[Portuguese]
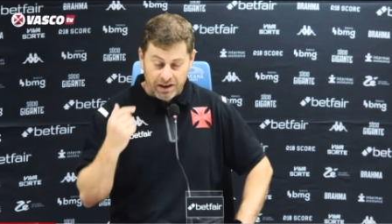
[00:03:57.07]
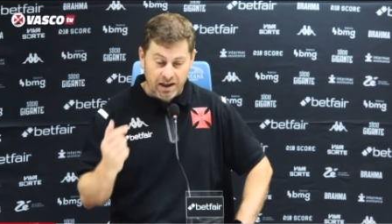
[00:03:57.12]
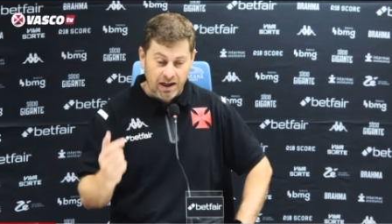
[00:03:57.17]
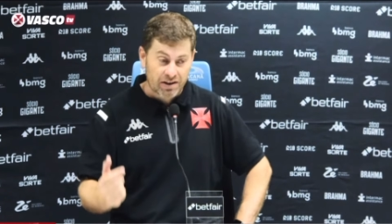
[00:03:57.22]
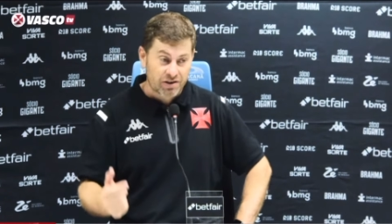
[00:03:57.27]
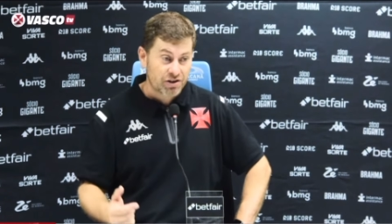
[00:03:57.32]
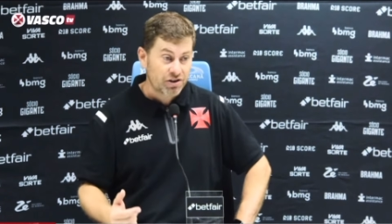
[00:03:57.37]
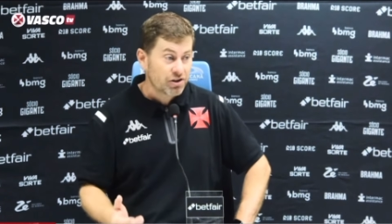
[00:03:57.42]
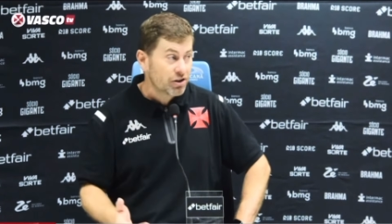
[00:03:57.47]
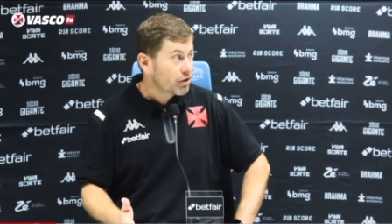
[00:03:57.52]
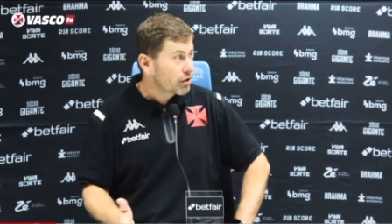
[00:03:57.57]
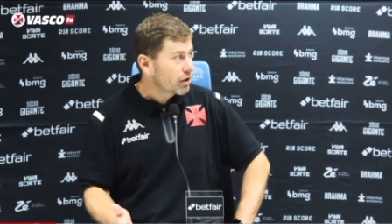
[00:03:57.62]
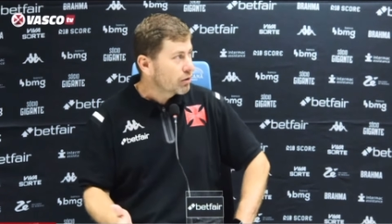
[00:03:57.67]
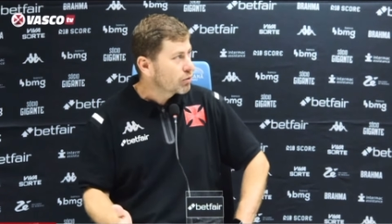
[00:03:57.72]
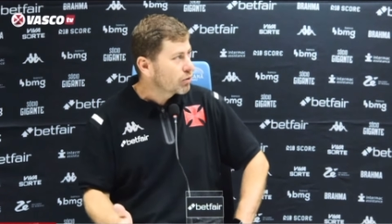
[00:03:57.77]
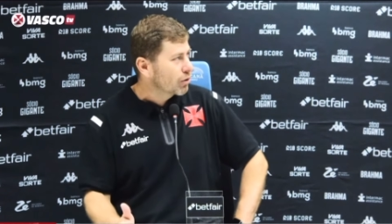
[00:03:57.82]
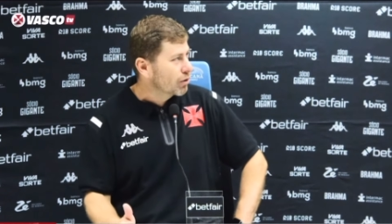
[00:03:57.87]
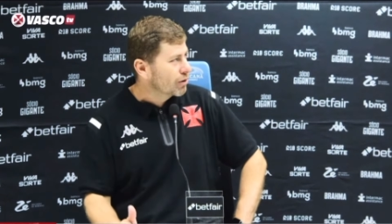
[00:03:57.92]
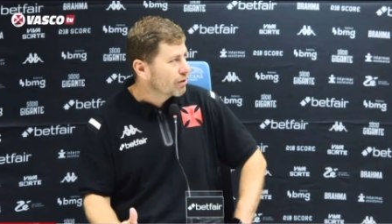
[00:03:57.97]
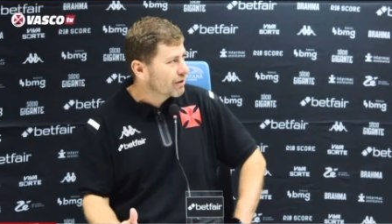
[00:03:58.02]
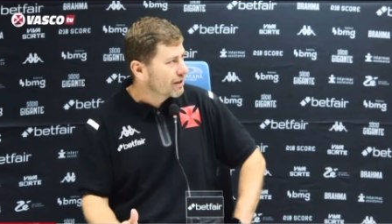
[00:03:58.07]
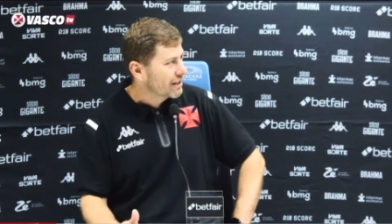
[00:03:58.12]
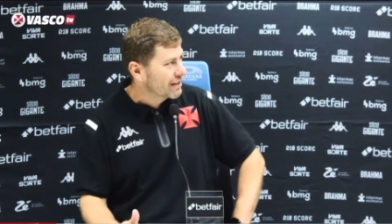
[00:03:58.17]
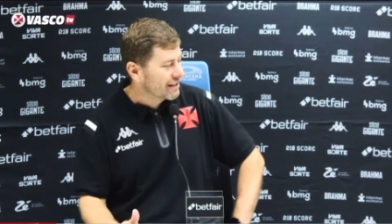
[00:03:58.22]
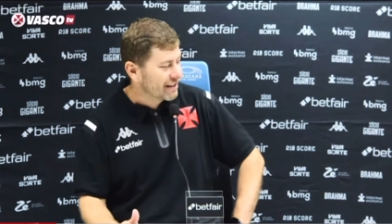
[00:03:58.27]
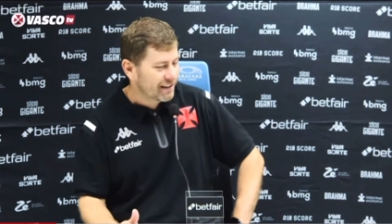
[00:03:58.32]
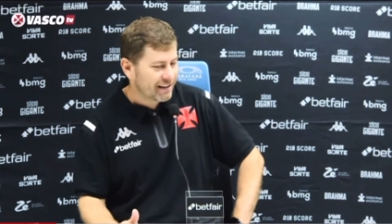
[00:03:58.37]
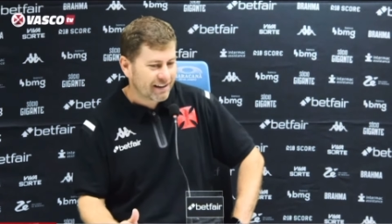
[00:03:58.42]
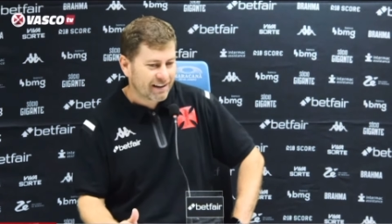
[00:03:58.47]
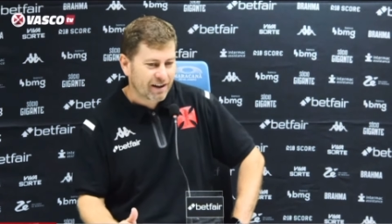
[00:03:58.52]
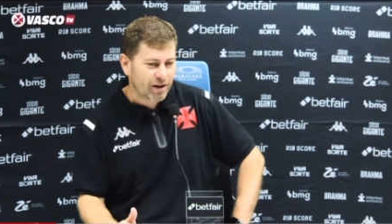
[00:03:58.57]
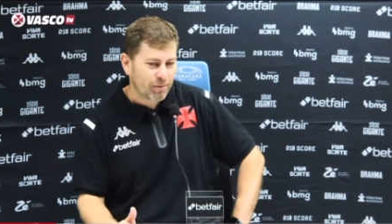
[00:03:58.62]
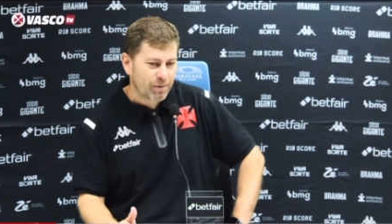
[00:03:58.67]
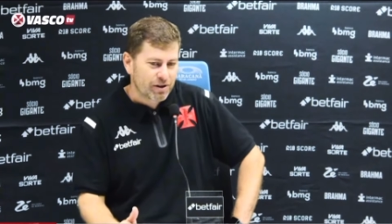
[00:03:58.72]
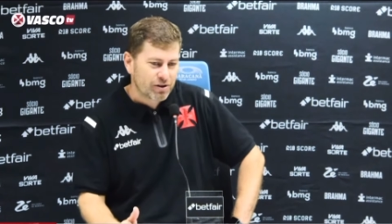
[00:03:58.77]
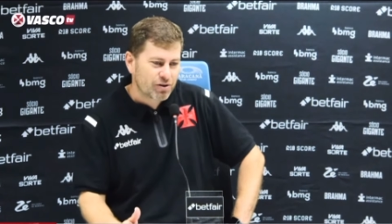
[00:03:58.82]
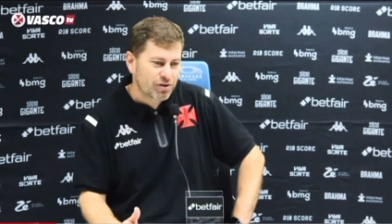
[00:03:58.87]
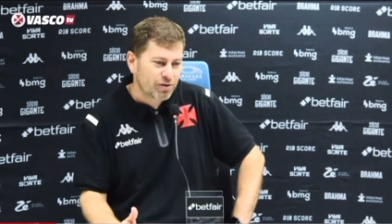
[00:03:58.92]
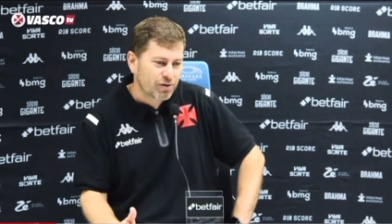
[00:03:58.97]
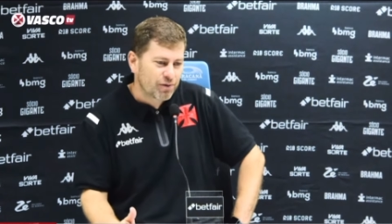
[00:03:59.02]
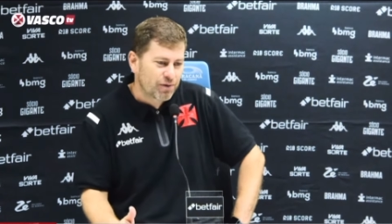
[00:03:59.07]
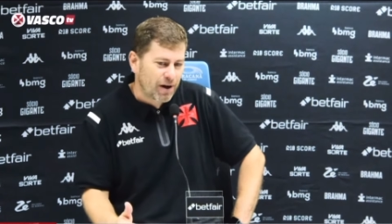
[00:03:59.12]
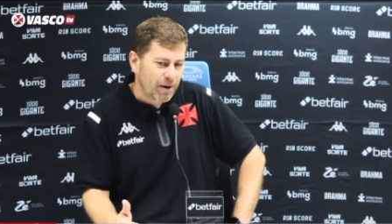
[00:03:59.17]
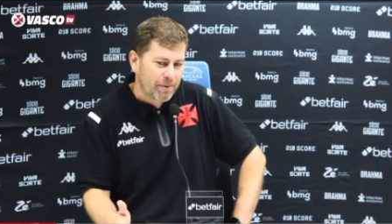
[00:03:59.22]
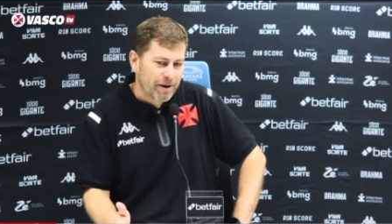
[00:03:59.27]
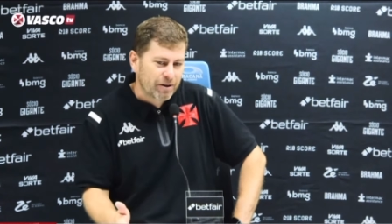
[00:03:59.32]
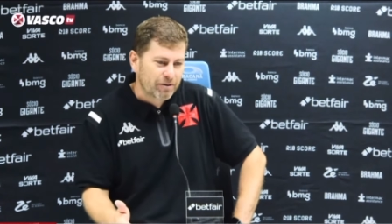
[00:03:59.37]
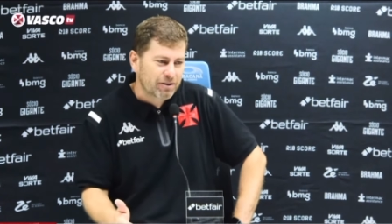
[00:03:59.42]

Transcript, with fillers: A gente tentou. É, realmente o Flamengo